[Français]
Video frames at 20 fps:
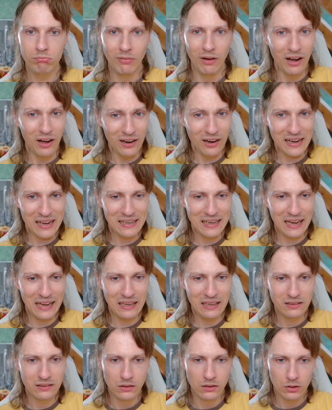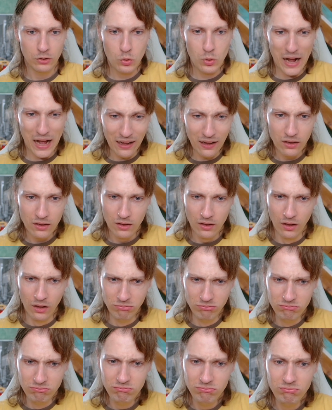Oh là là Quoi
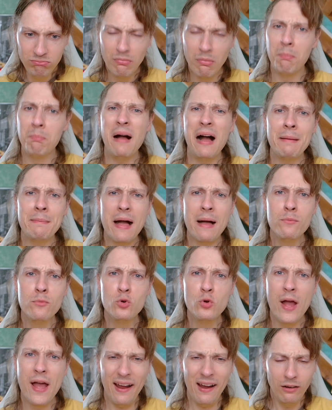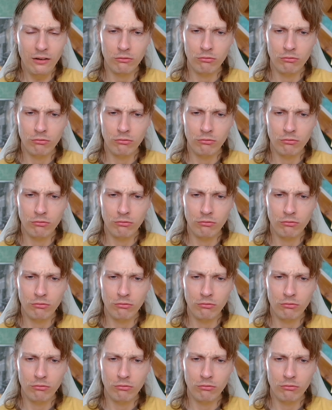Bababoué